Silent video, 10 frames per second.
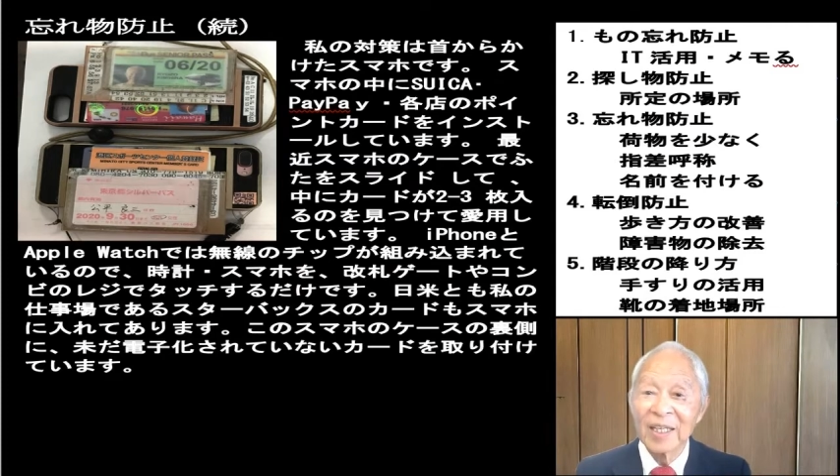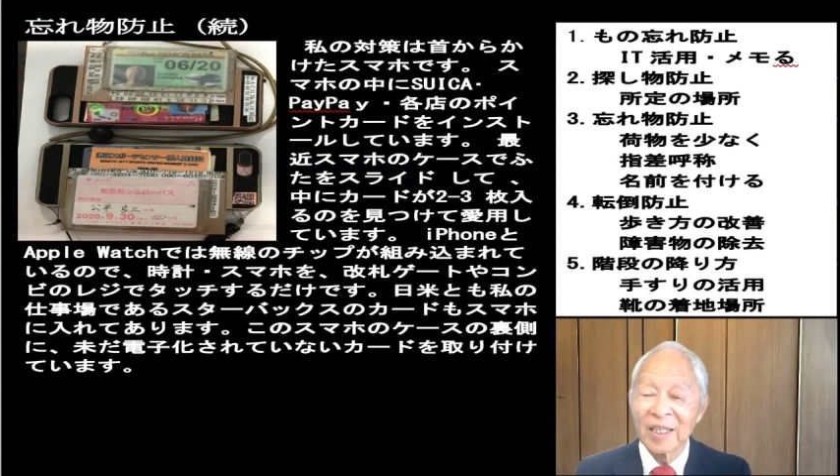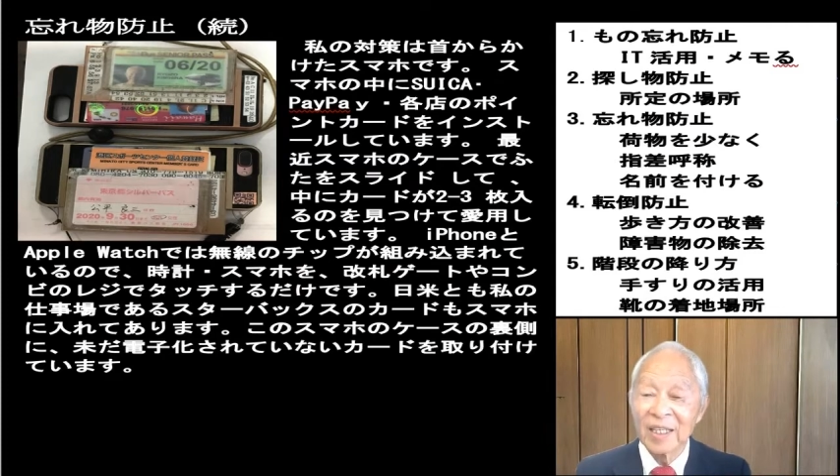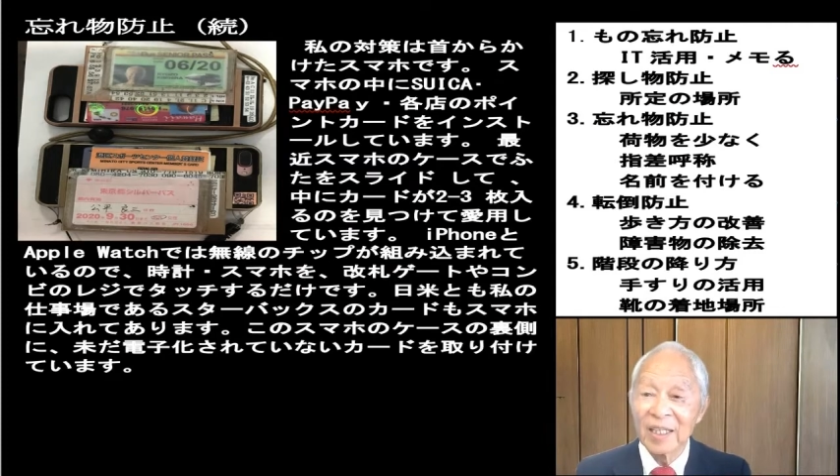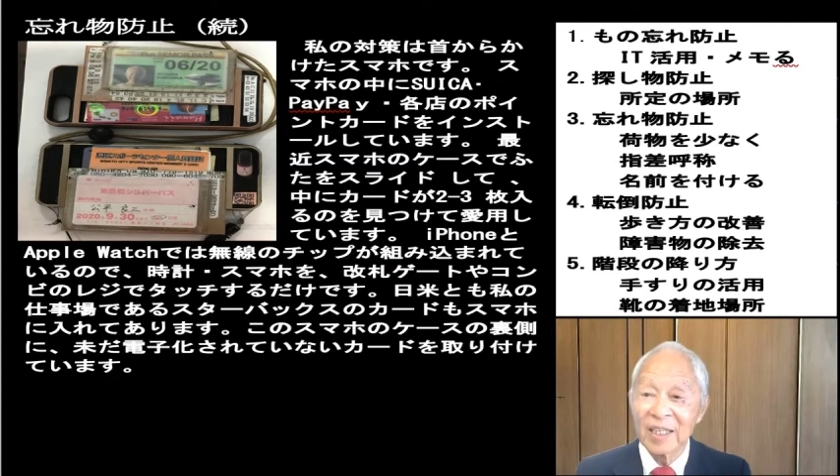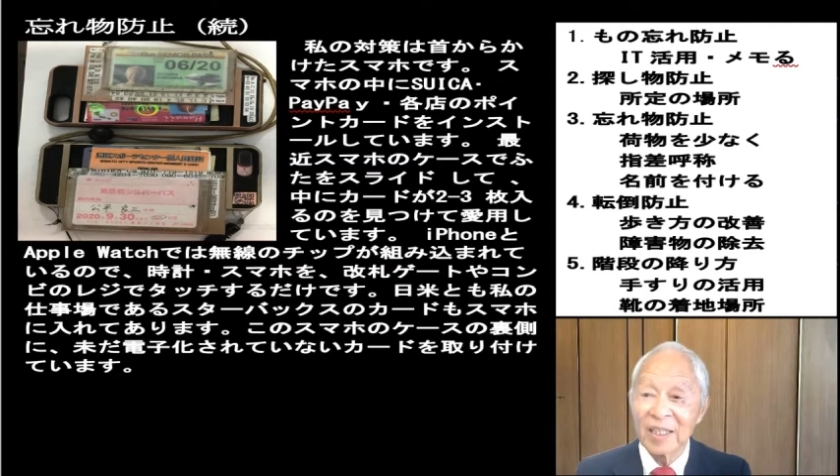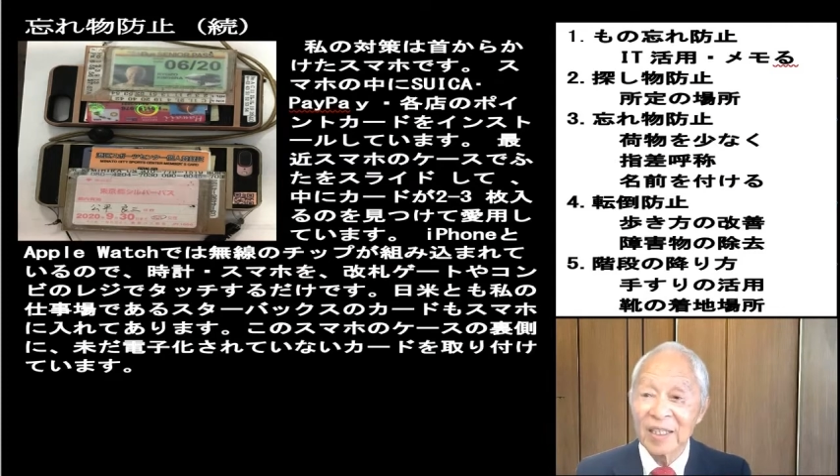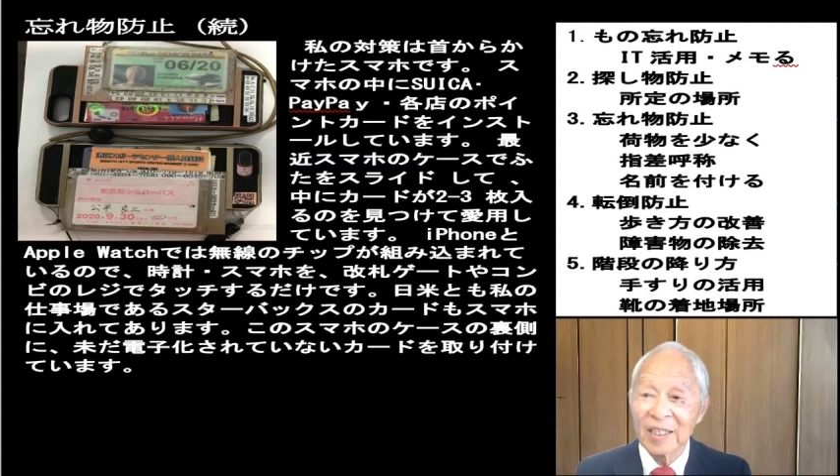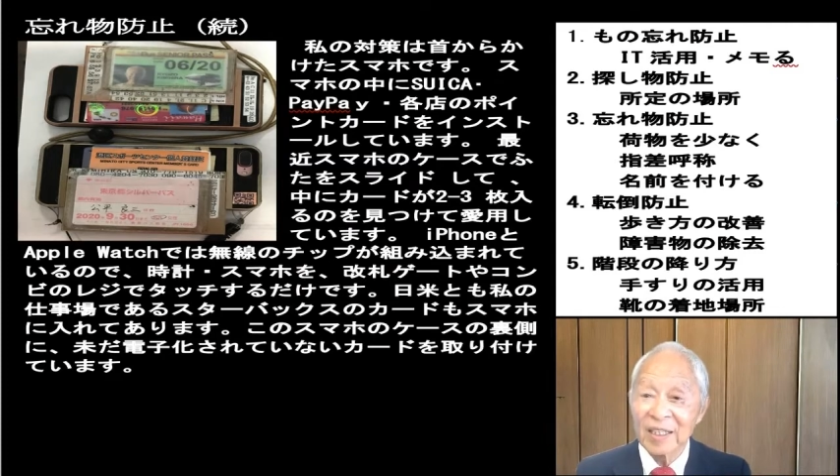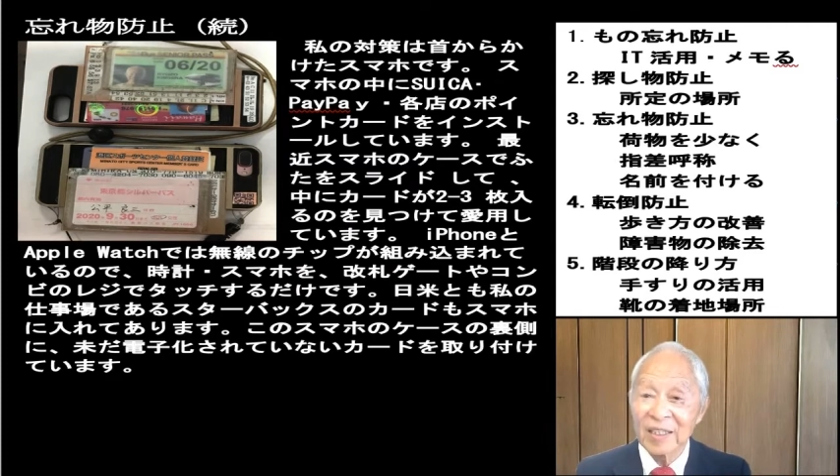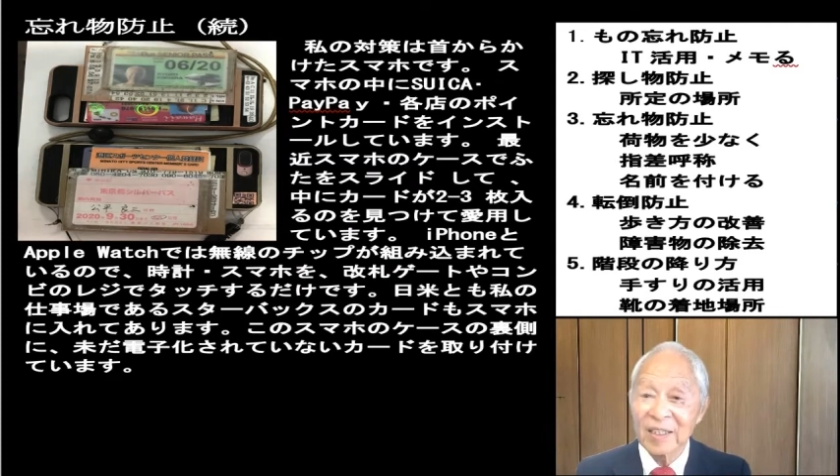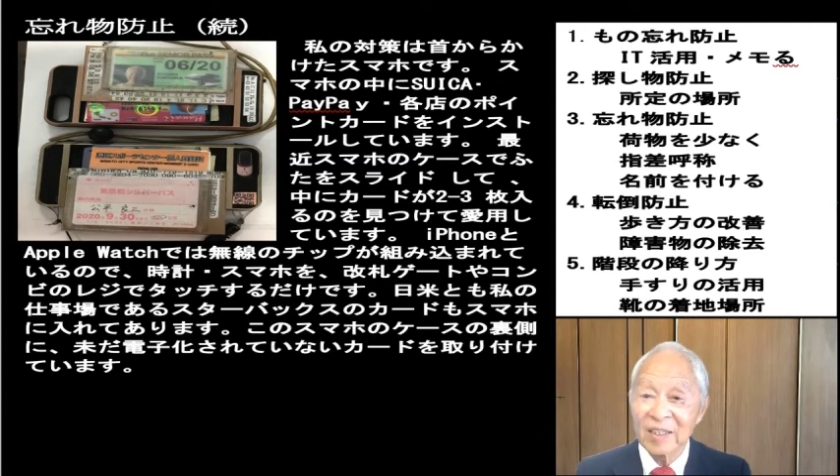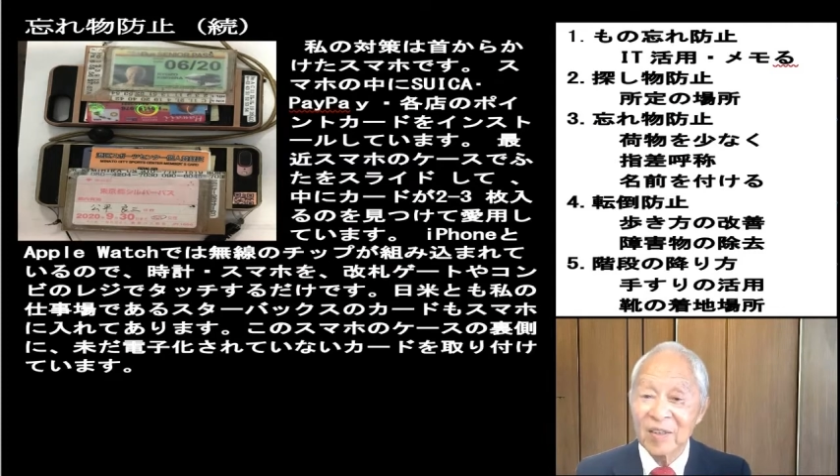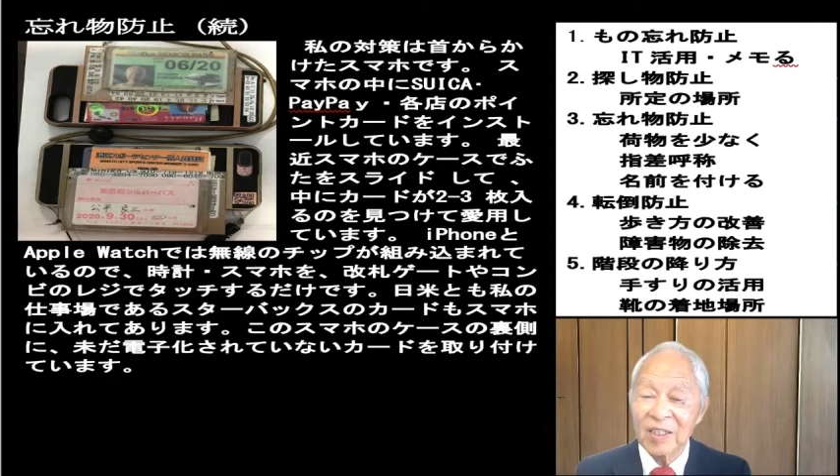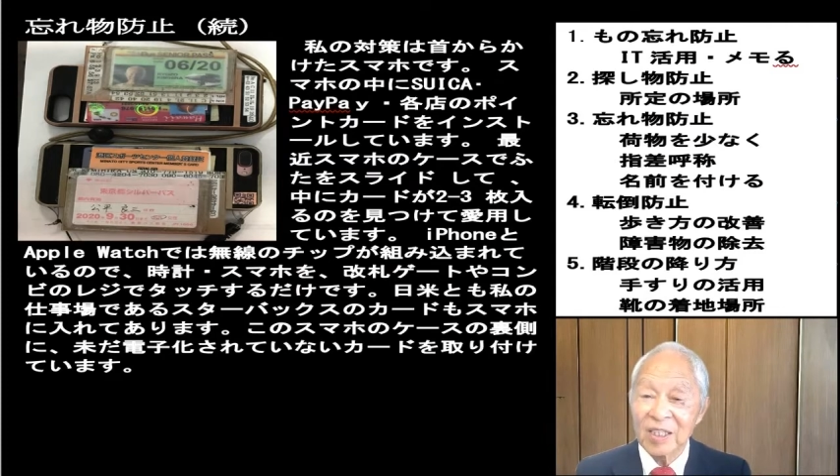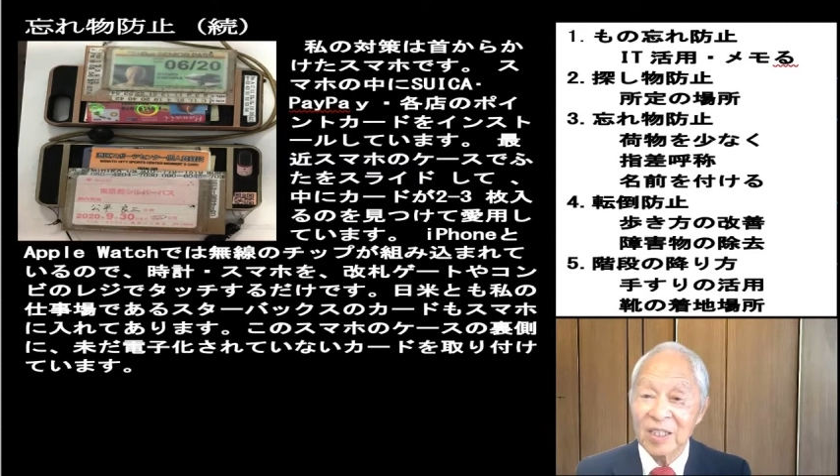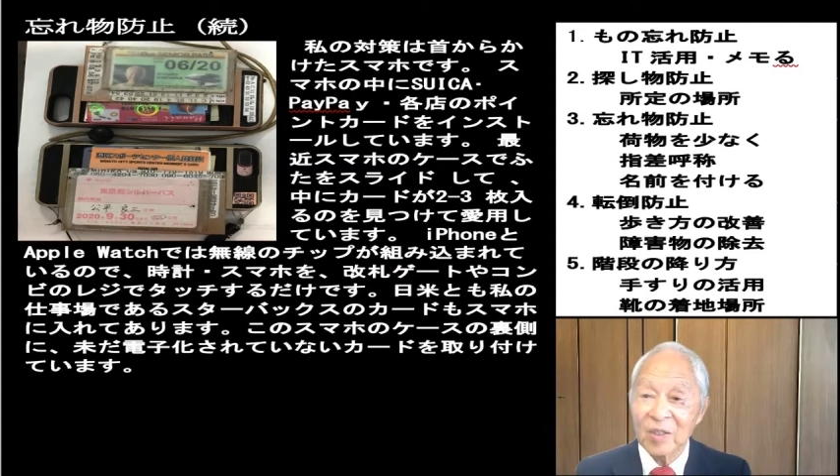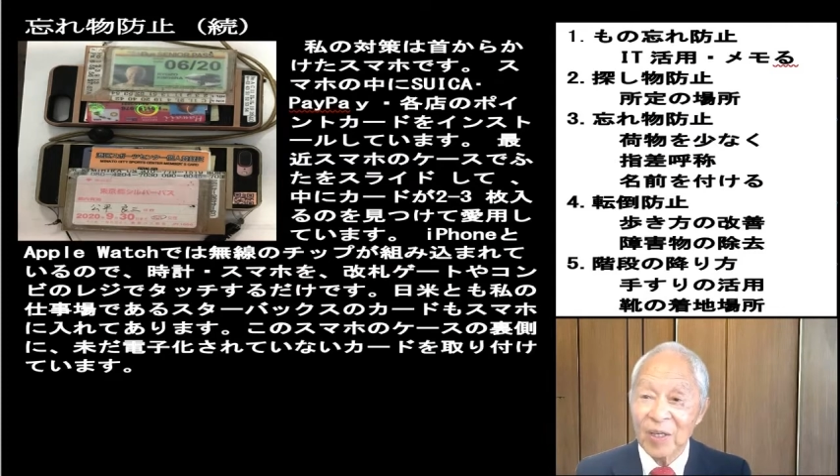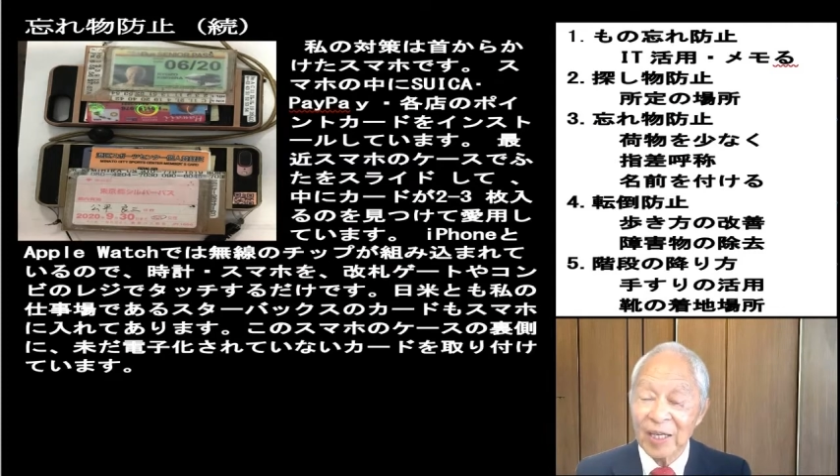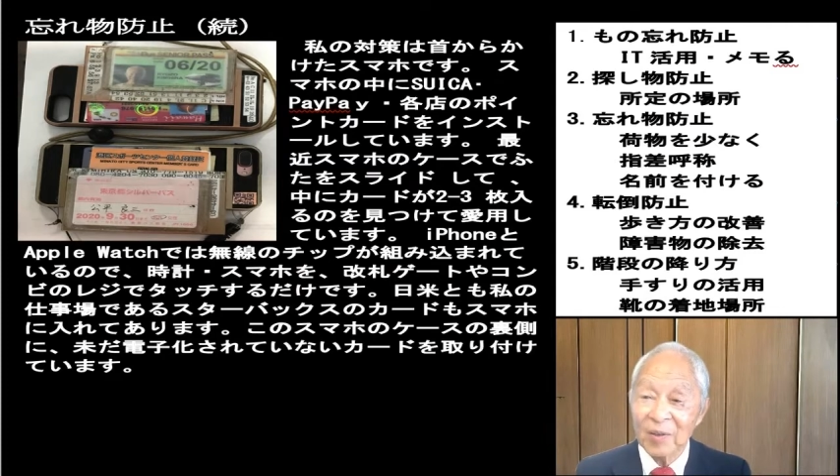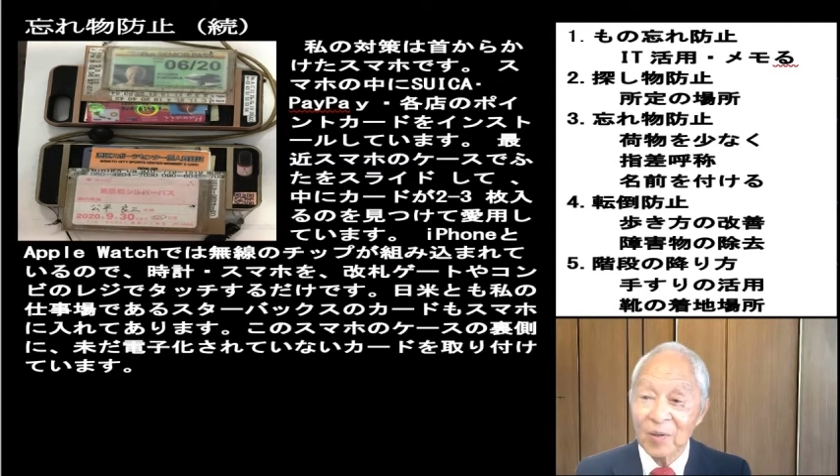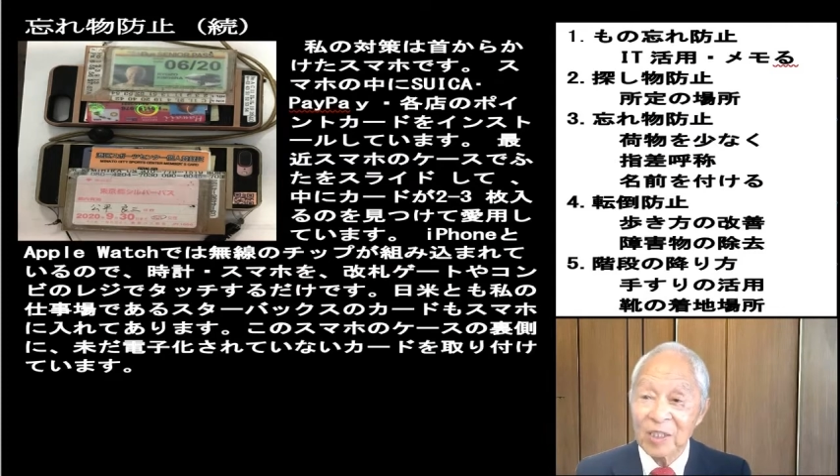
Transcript: えー、クレジットカード